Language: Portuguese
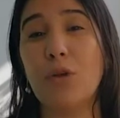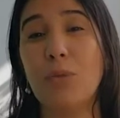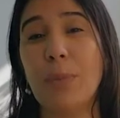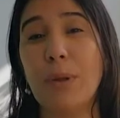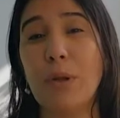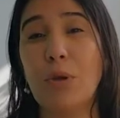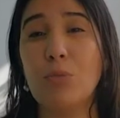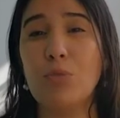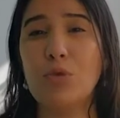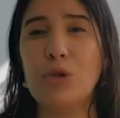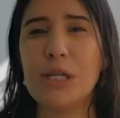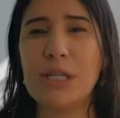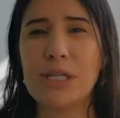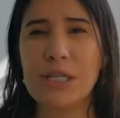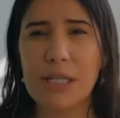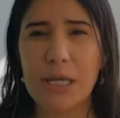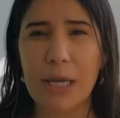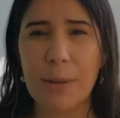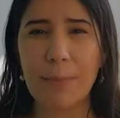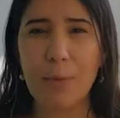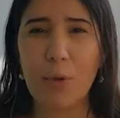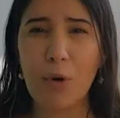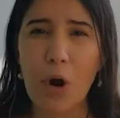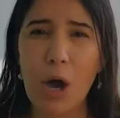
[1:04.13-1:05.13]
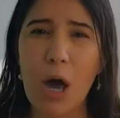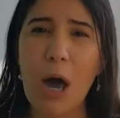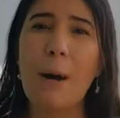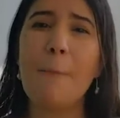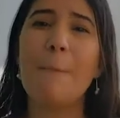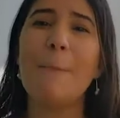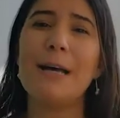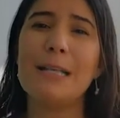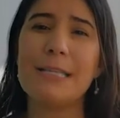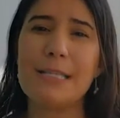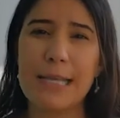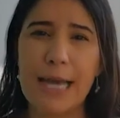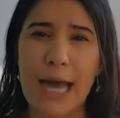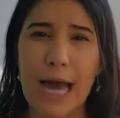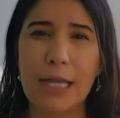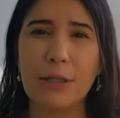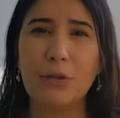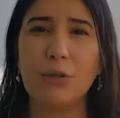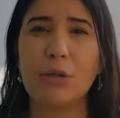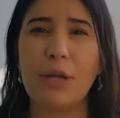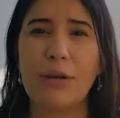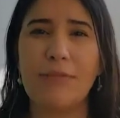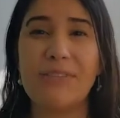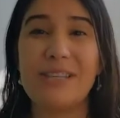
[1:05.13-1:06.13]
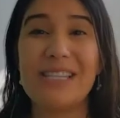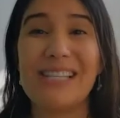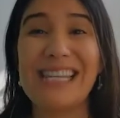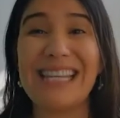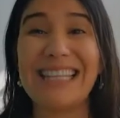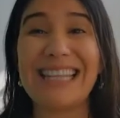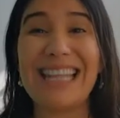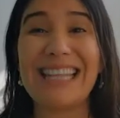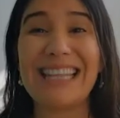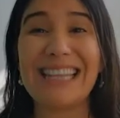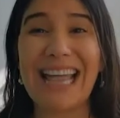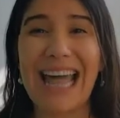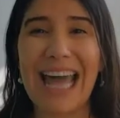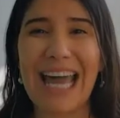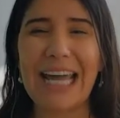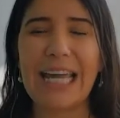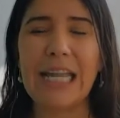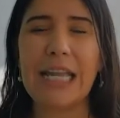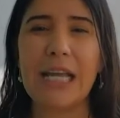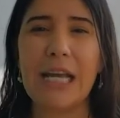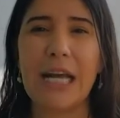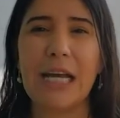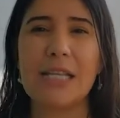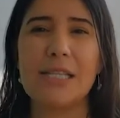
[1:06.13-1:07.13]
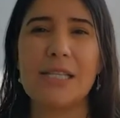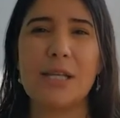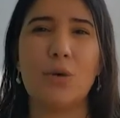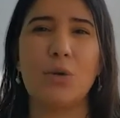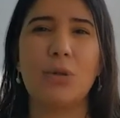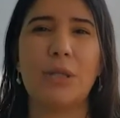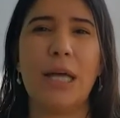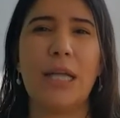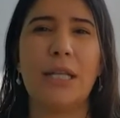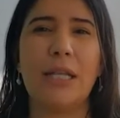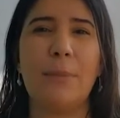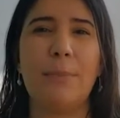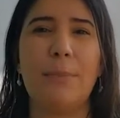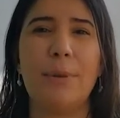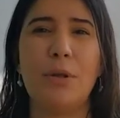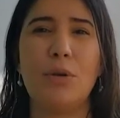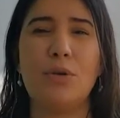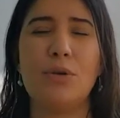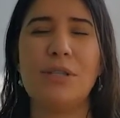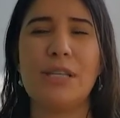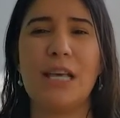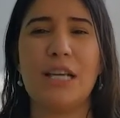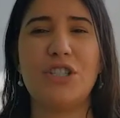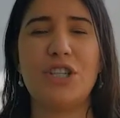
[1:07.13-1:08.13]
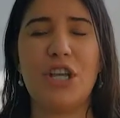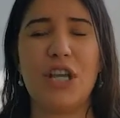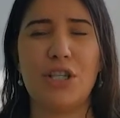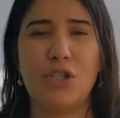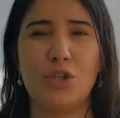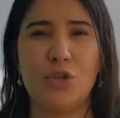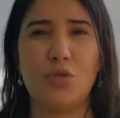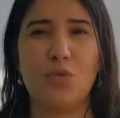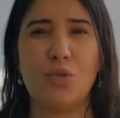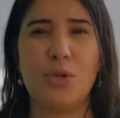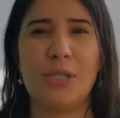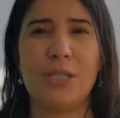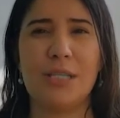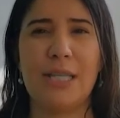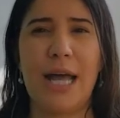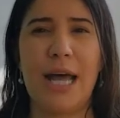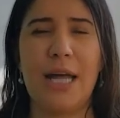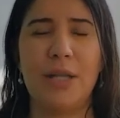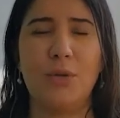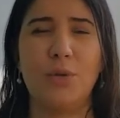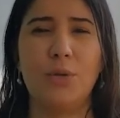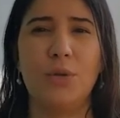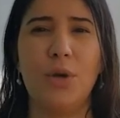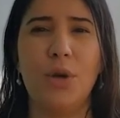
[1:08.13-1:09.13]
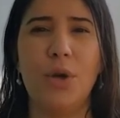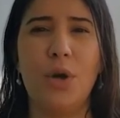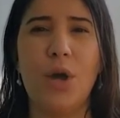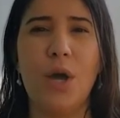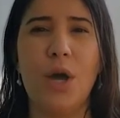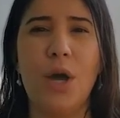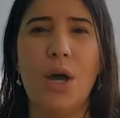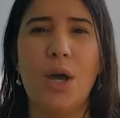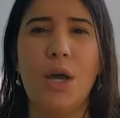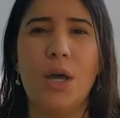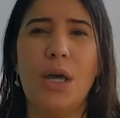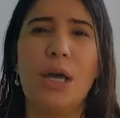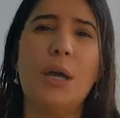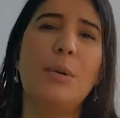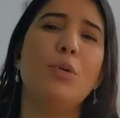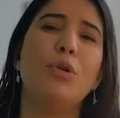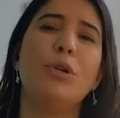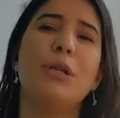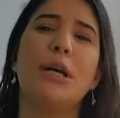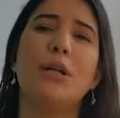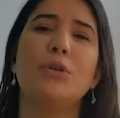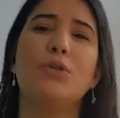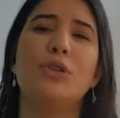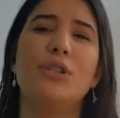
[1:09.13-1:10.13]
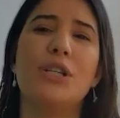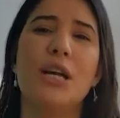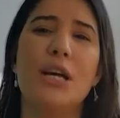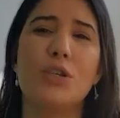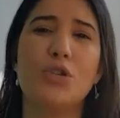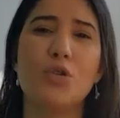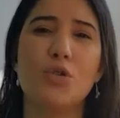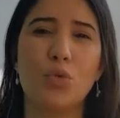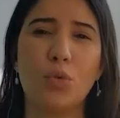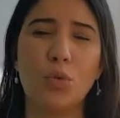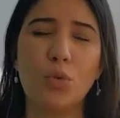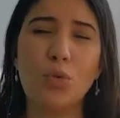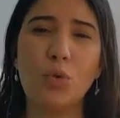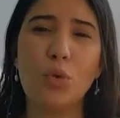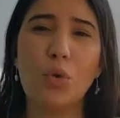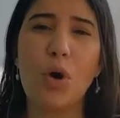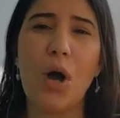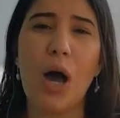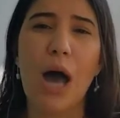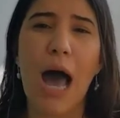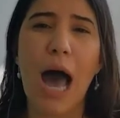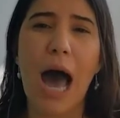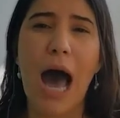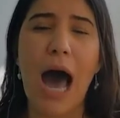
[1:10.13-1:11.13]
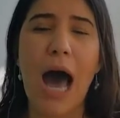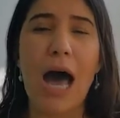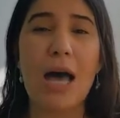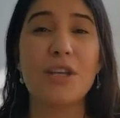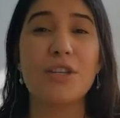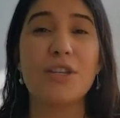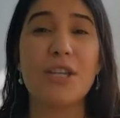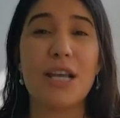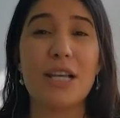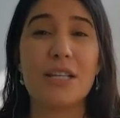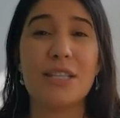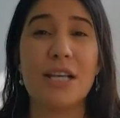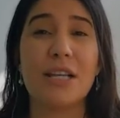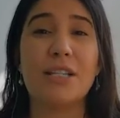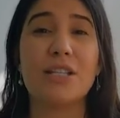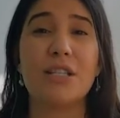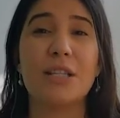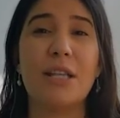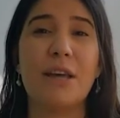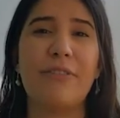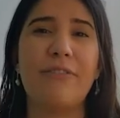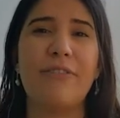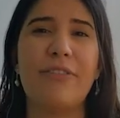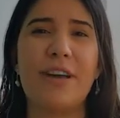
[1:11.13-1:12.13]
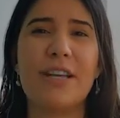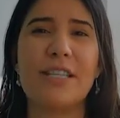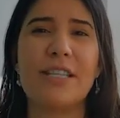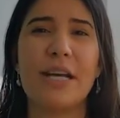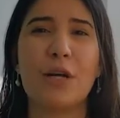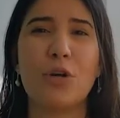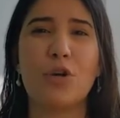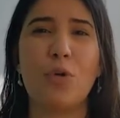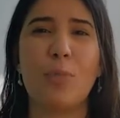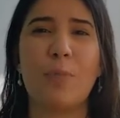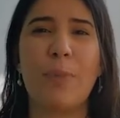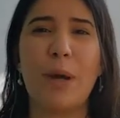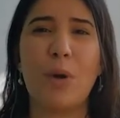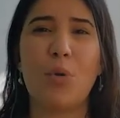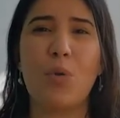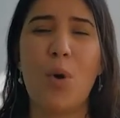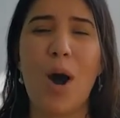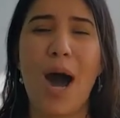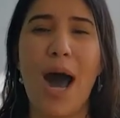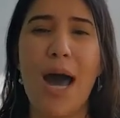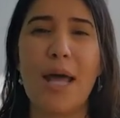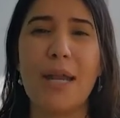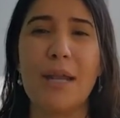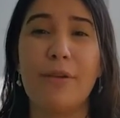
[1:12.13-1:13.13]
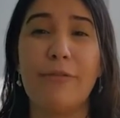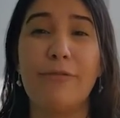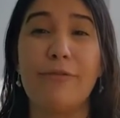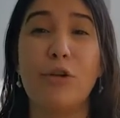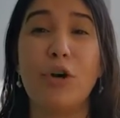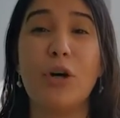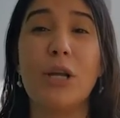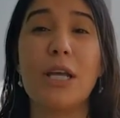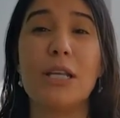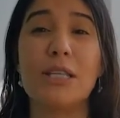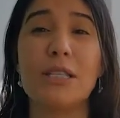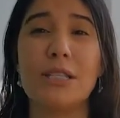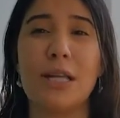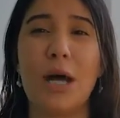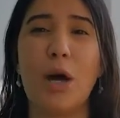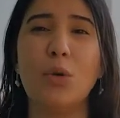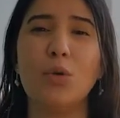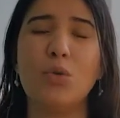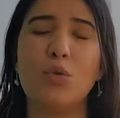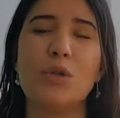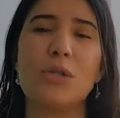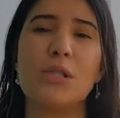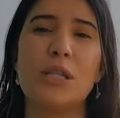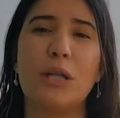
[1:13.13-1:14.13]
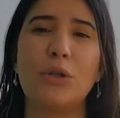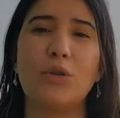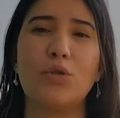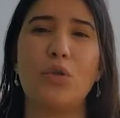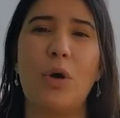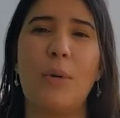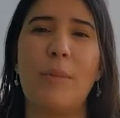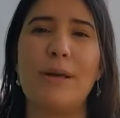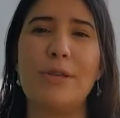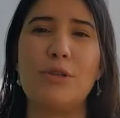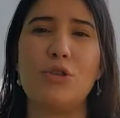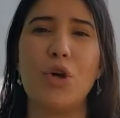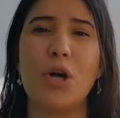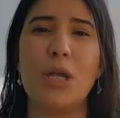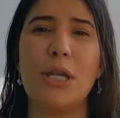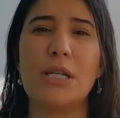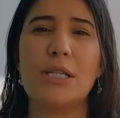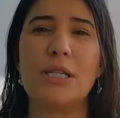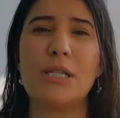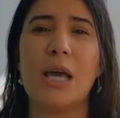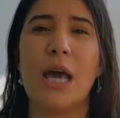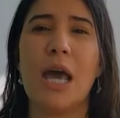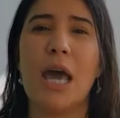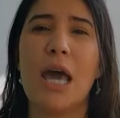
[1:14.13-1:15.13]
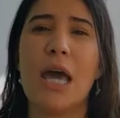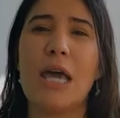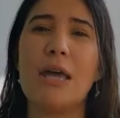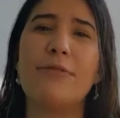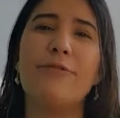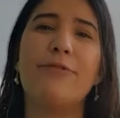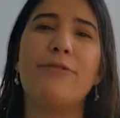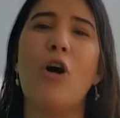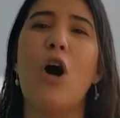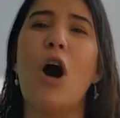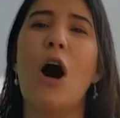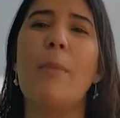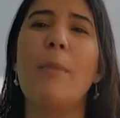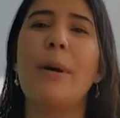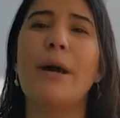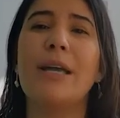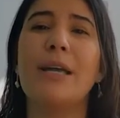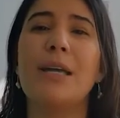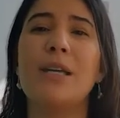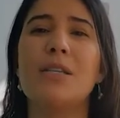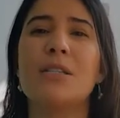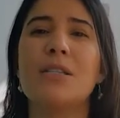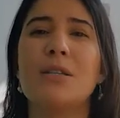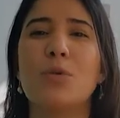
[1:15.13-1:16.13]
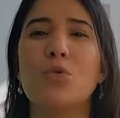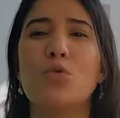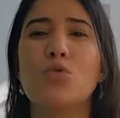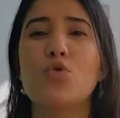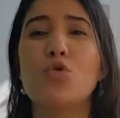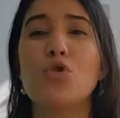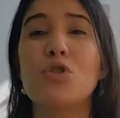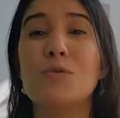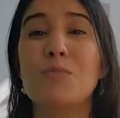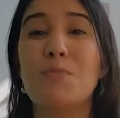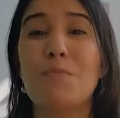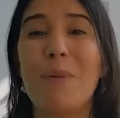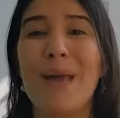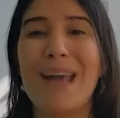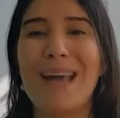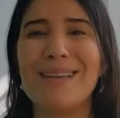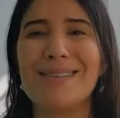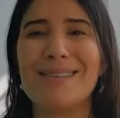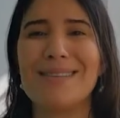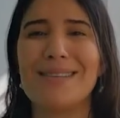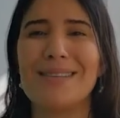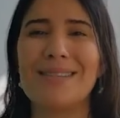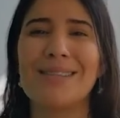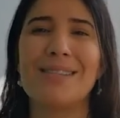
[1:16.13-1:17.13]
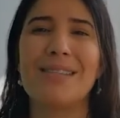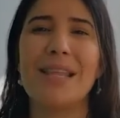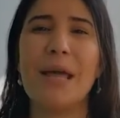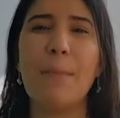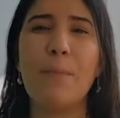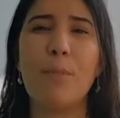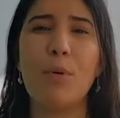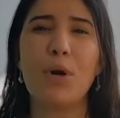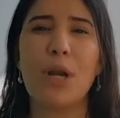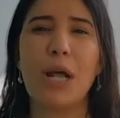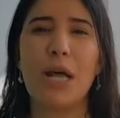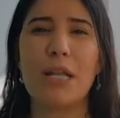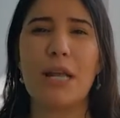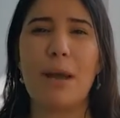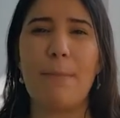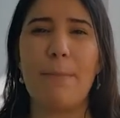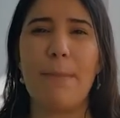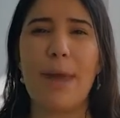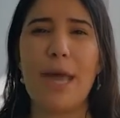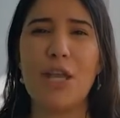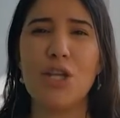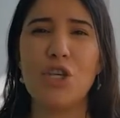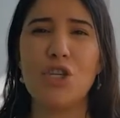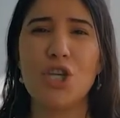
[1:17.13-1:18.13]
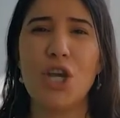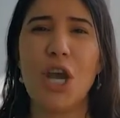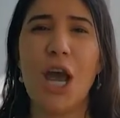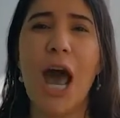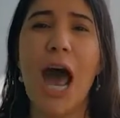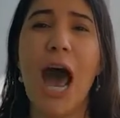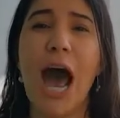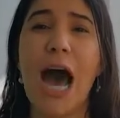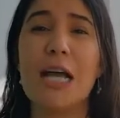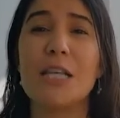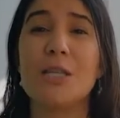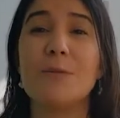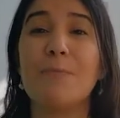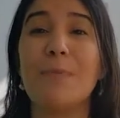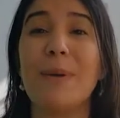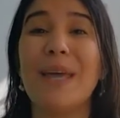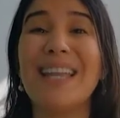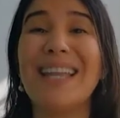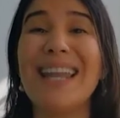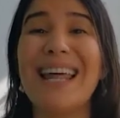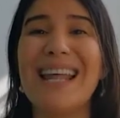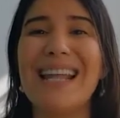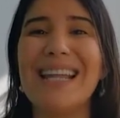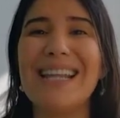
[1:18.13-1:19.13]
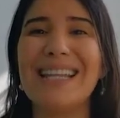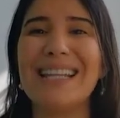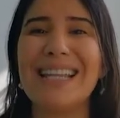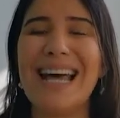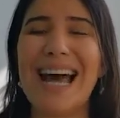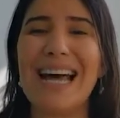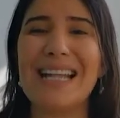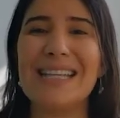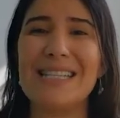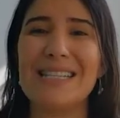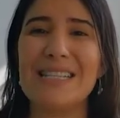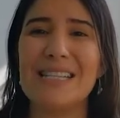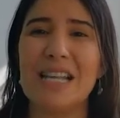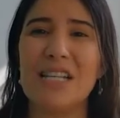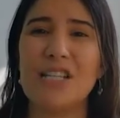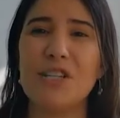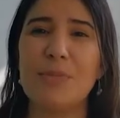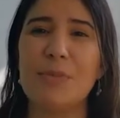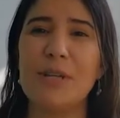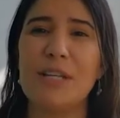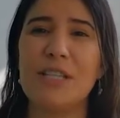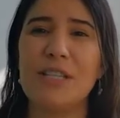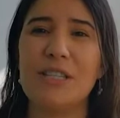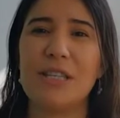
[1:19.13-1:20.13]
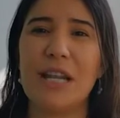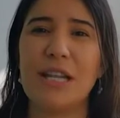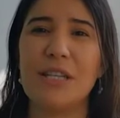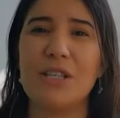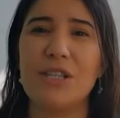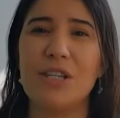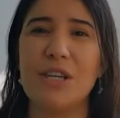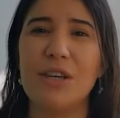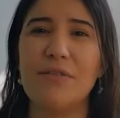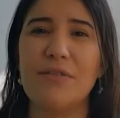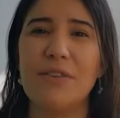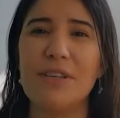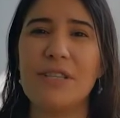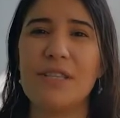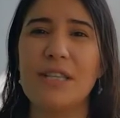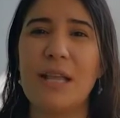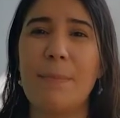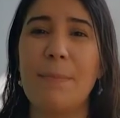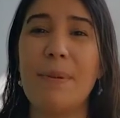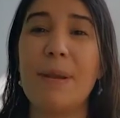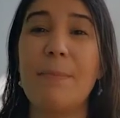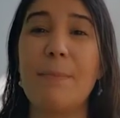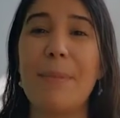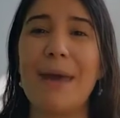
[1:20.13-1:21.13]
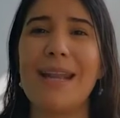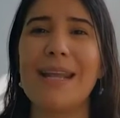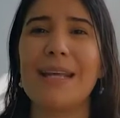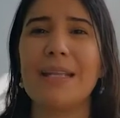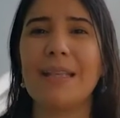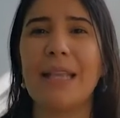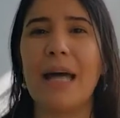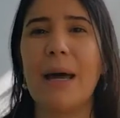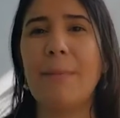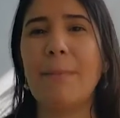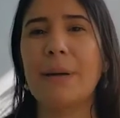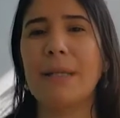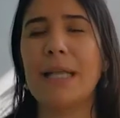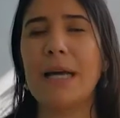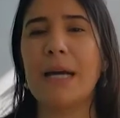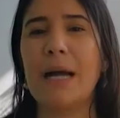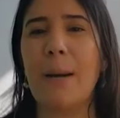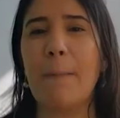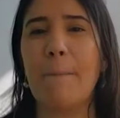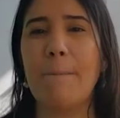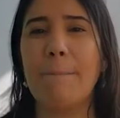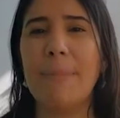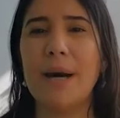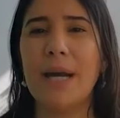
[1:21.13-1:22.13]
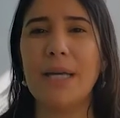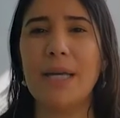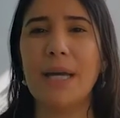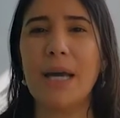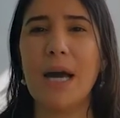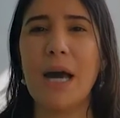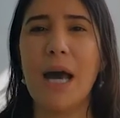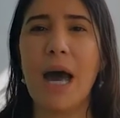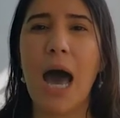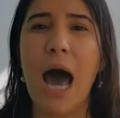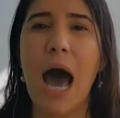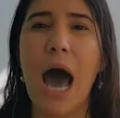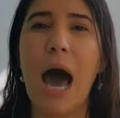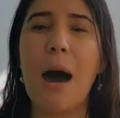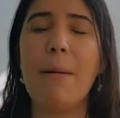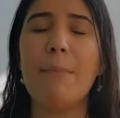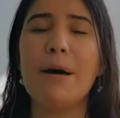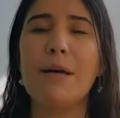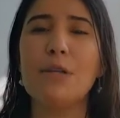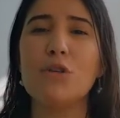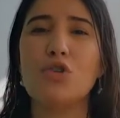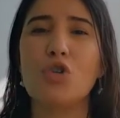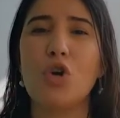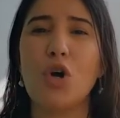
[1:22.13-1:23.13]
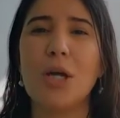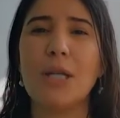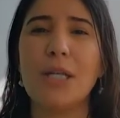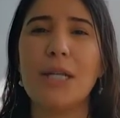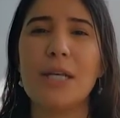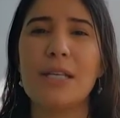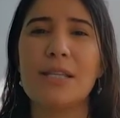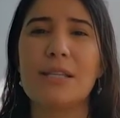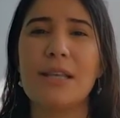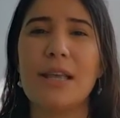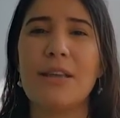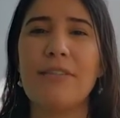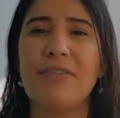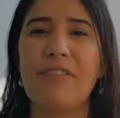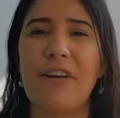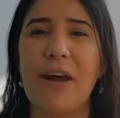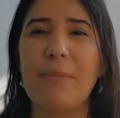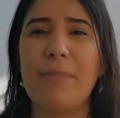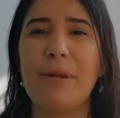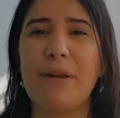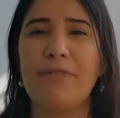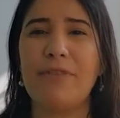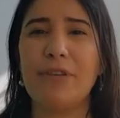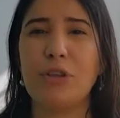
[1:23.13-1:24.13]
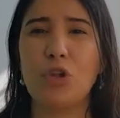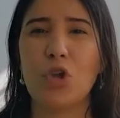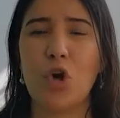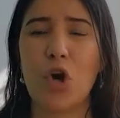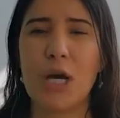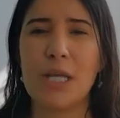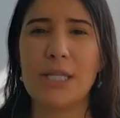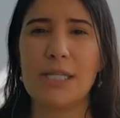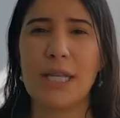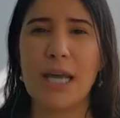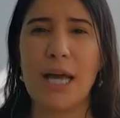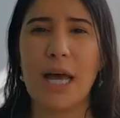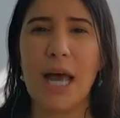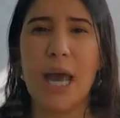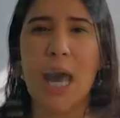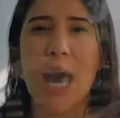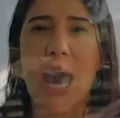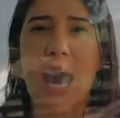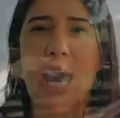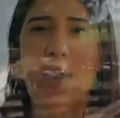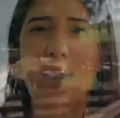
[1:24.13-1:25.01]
pelo município baseado na visão visita técnica executada pelos agentes do Estado. E mudando de assunto, a Agência de Defesa Agropecuária e Florestal do Estado do Amazonas informa que estão suspensas temporariamente as penalidades administrativas da primeira etapa da campanha Amazonas sem febre aftosa. Em